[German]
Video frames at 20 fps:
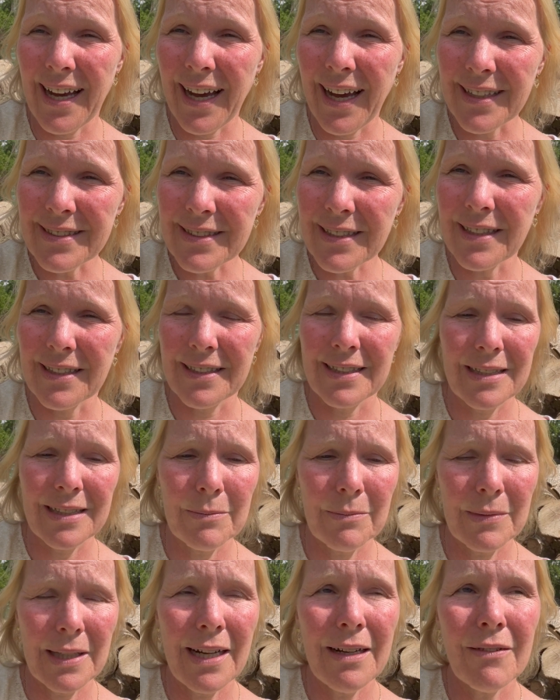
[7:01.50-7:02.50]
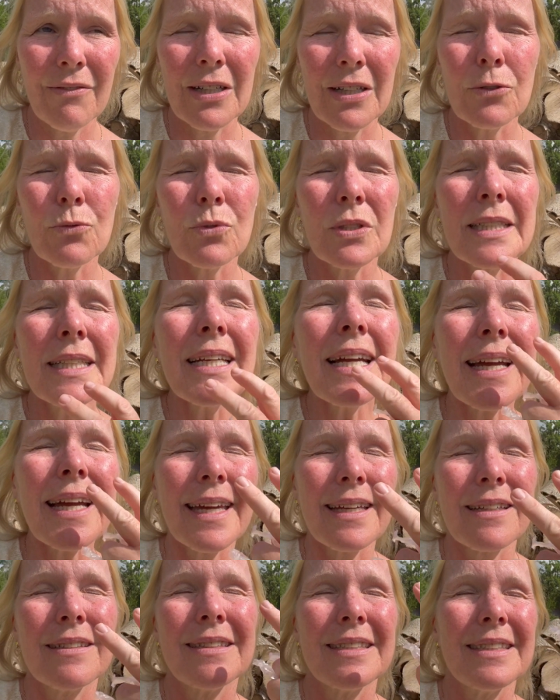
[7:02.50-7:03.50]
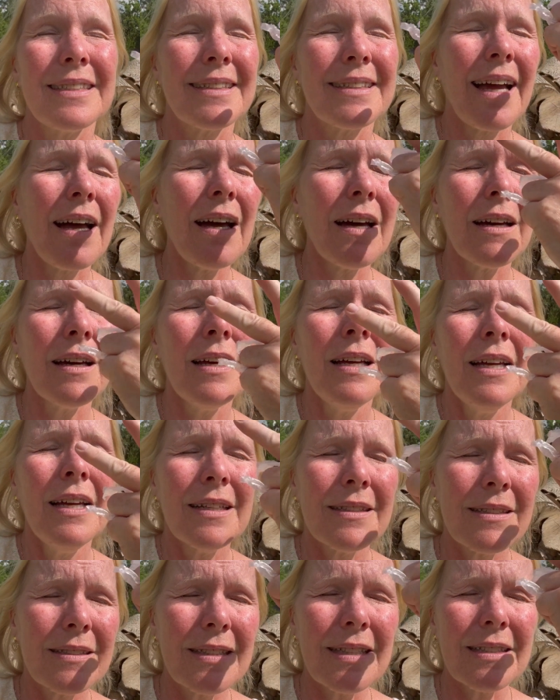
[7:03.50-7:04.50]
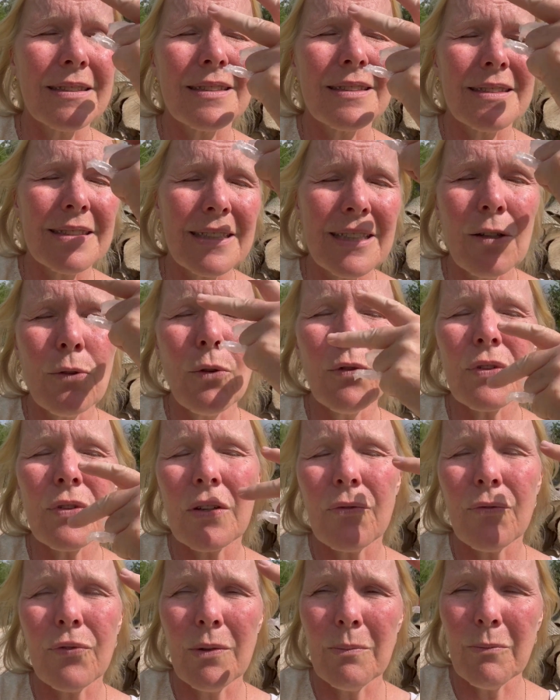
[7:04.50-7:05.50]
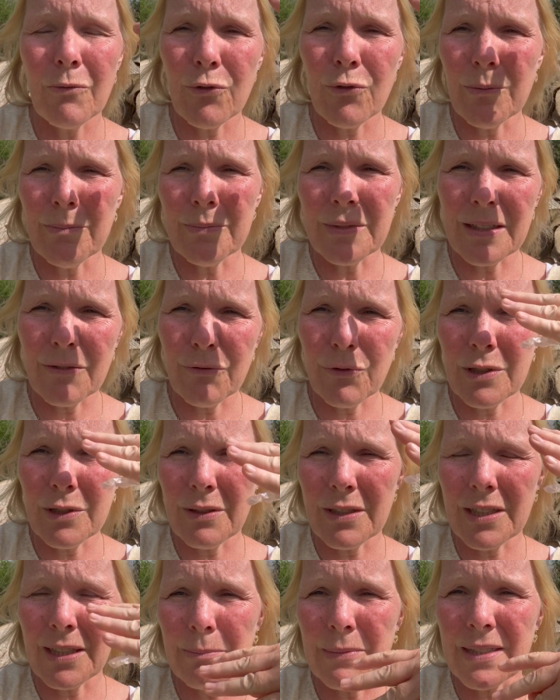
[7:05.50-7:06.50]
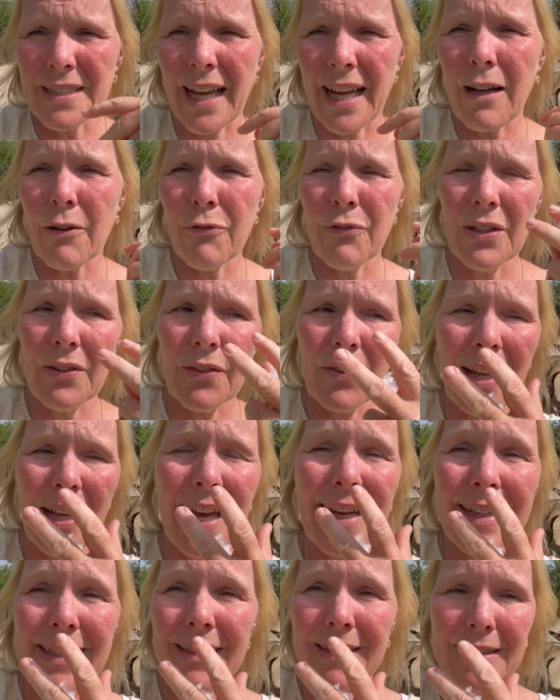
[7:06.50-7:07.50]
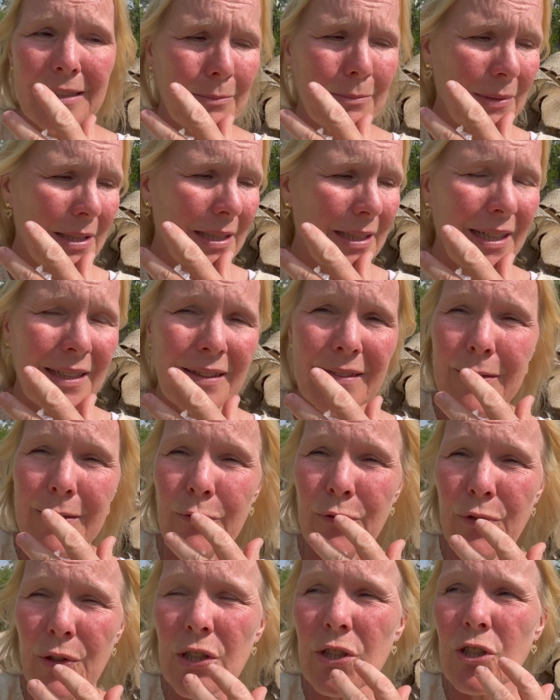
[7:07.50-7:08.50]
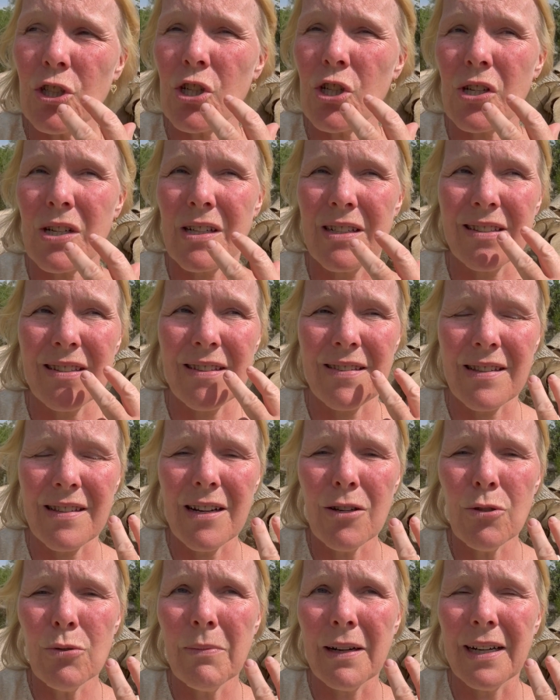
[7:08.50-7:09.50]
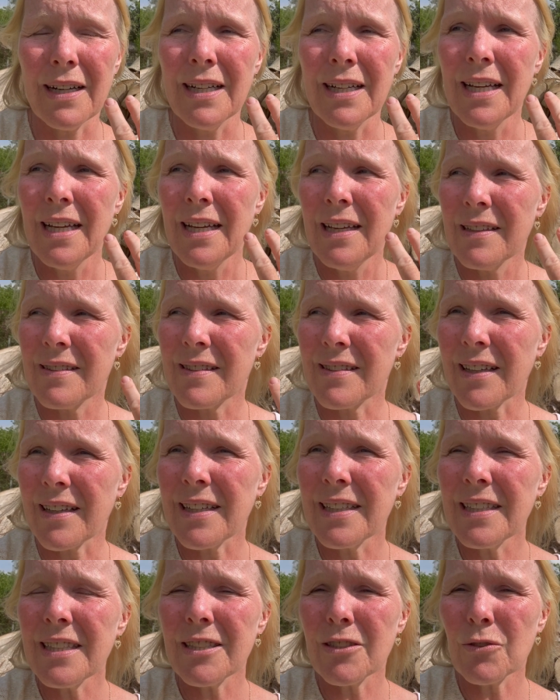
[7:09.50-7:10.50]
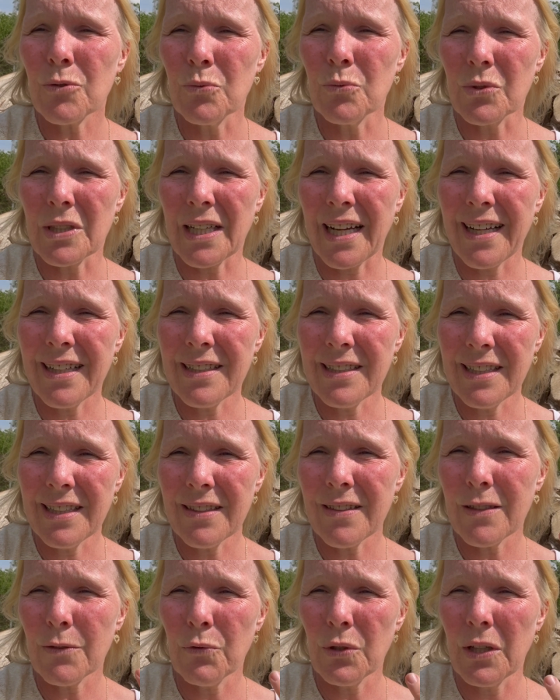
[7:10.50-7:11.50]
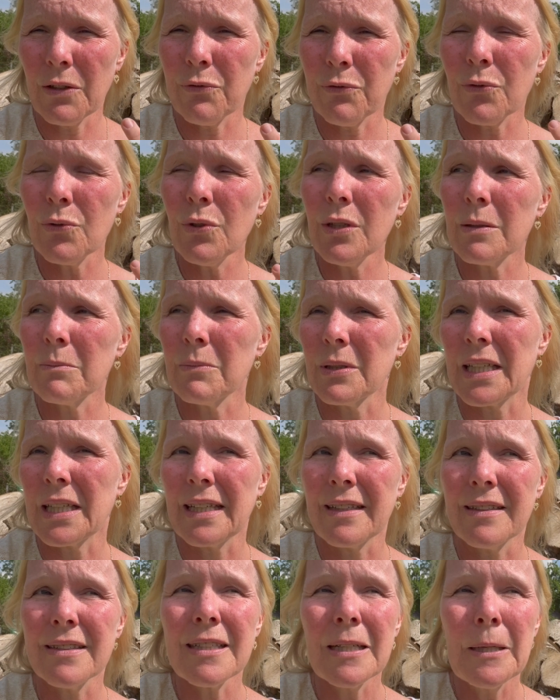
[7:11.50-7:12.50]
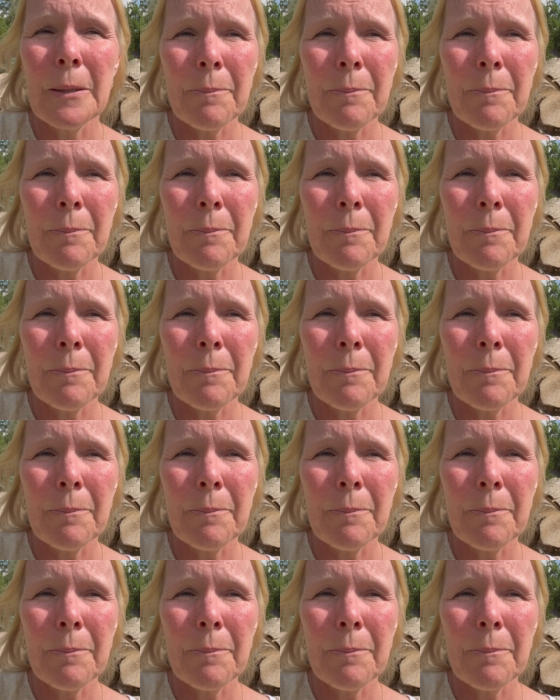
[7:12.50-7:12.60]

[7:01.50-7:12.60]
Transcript: angenehm, ja, weil du direkt die Dach, die Luft auch vom, vom, von dem Dachfenster einatmen kannst. Frisch, sauber, sie riecht gut. Gerade jetzt, wo der Frühling beginnt,